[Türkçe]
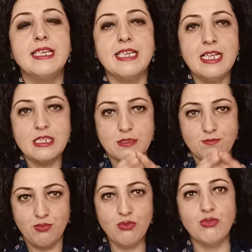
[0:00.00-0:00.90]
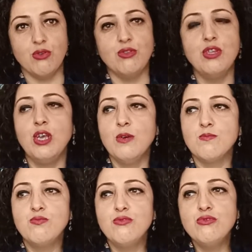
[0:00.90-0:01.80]
Yalnız bugün
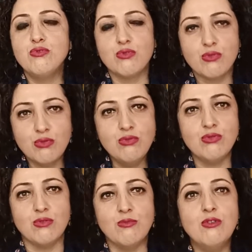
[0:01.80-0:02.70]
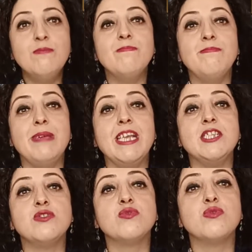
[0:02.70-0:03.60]
bu duygu durumu
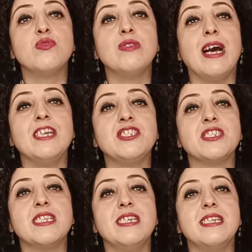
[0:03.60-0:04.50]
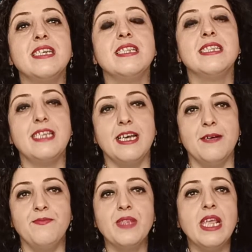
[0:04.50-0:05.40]
meşrulaştırıldı.